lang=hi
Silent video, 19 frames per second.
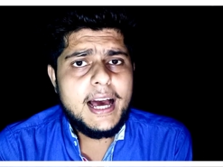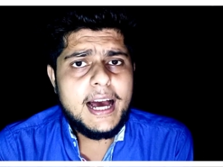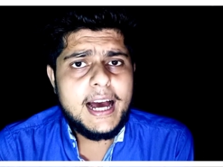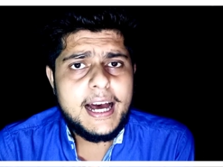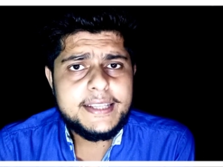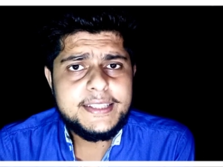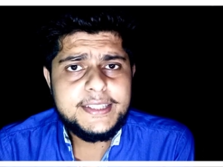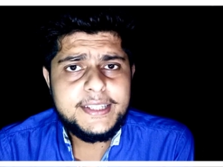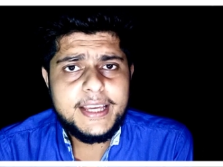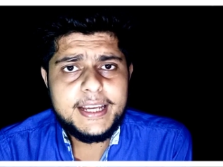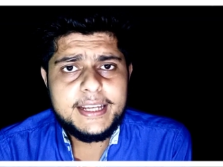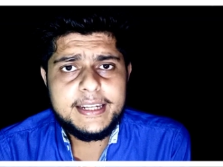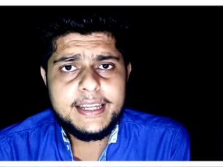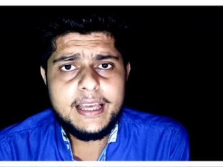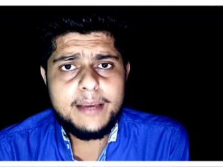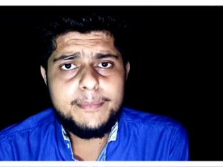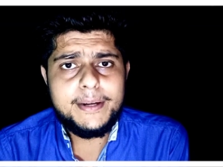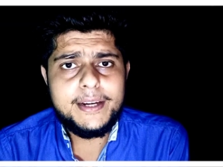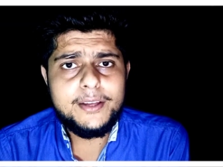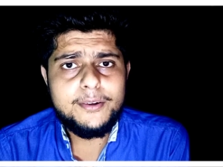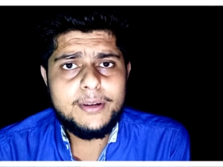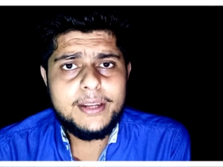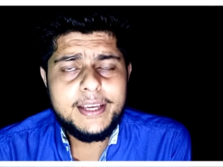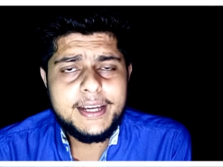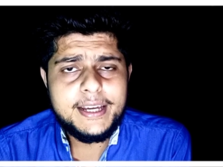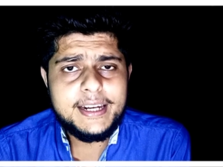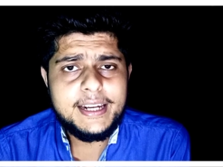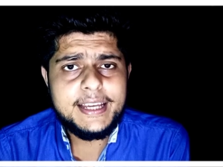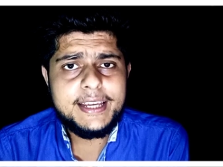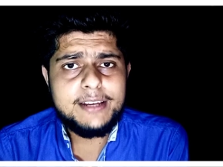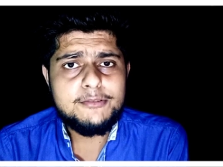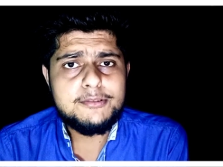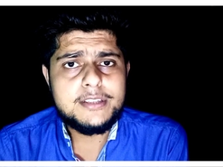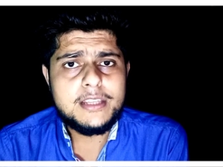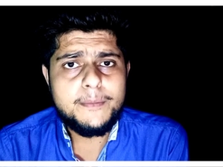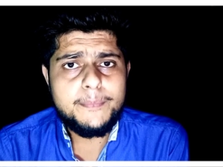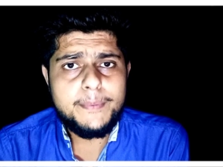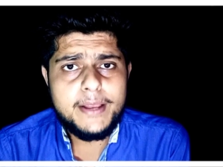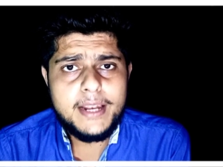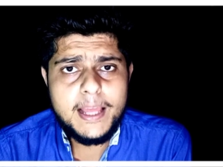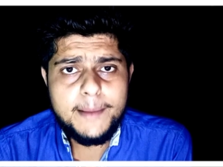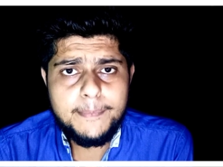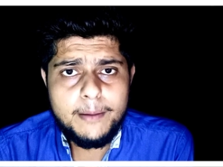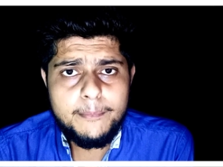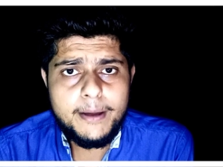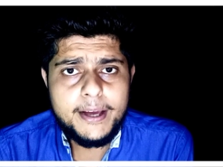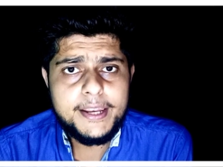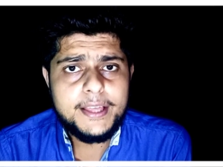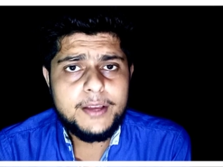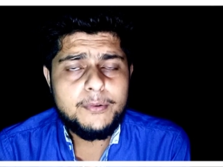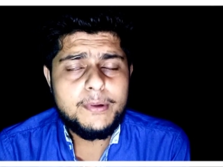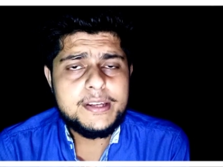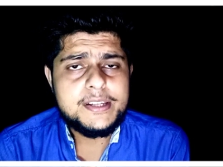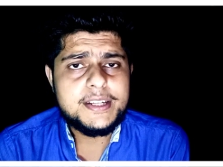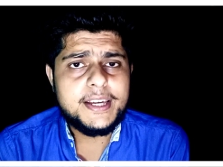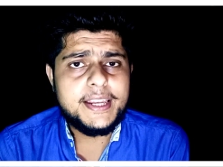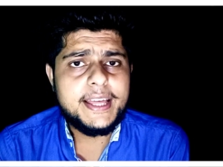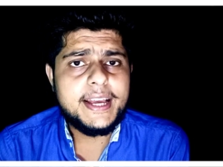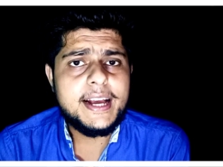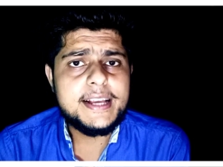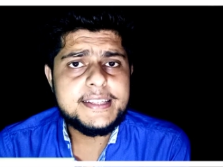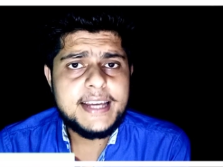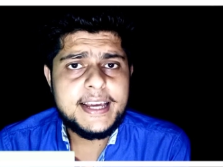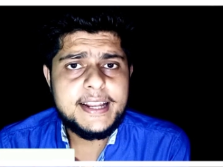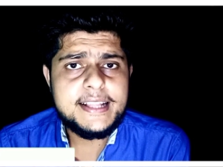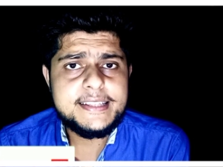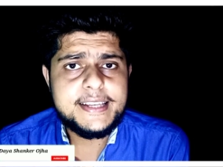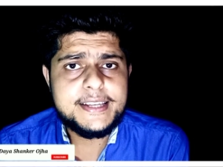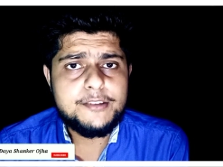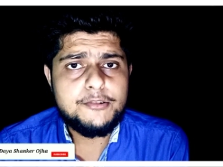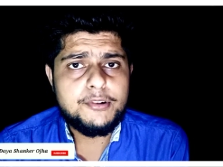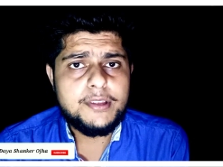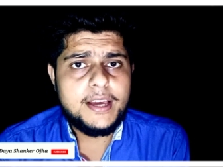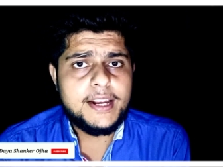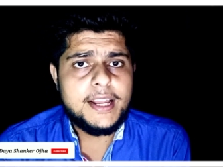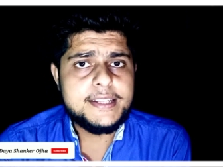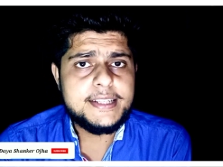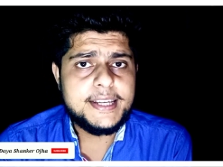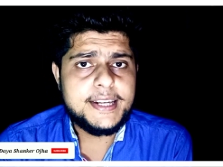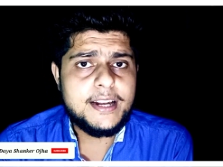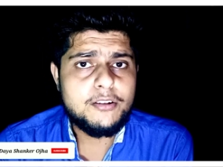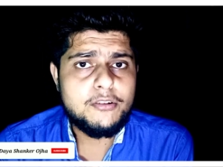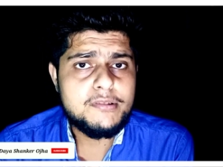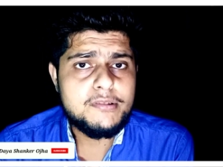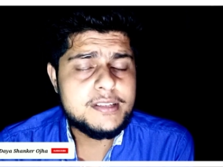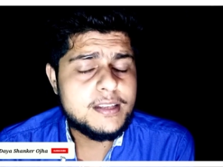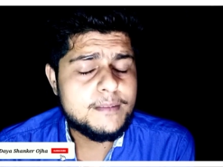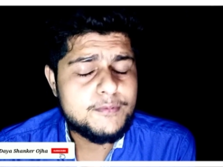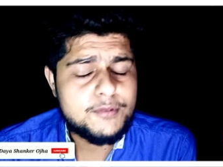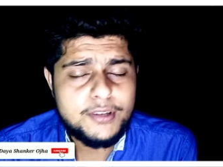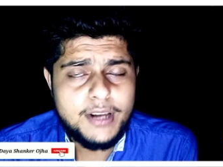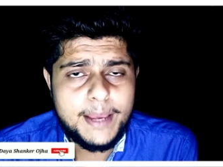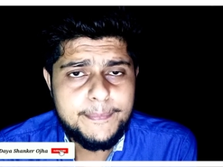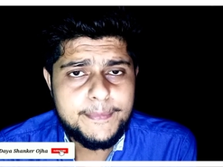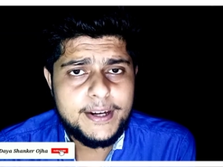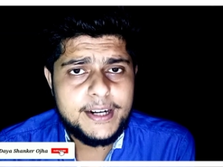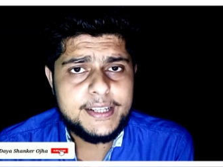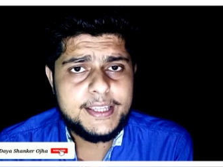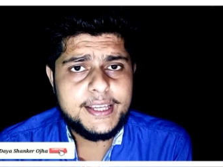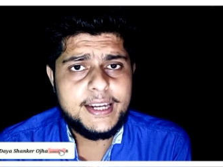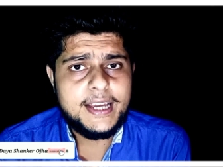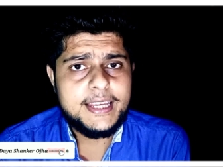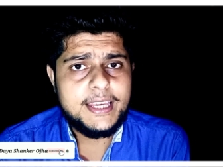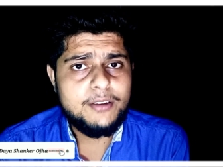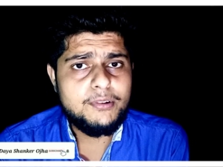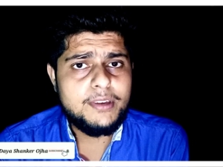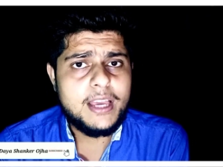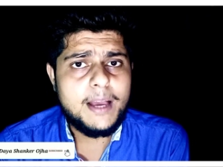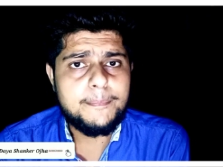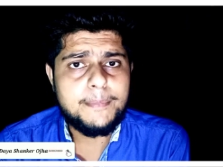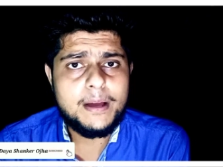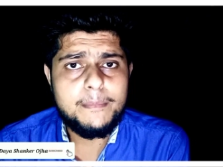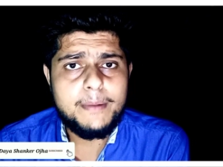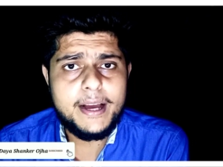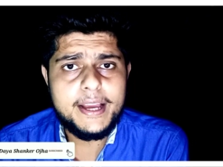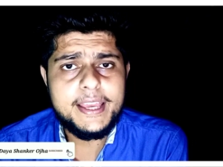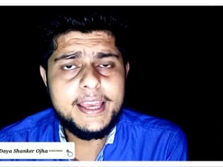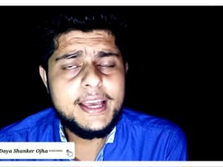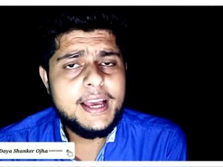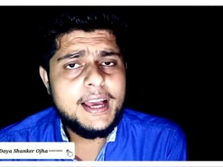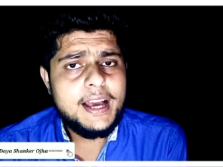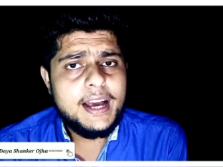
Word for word: हाजिर है एक नया वीडियो लेकर लेकिन उससे पहले आपका भाई रिक्वेस्ट करेगा चैनल से जुड़ जाना चैनल को सब्सक्राइब कर देना क्योंकि आपका भाई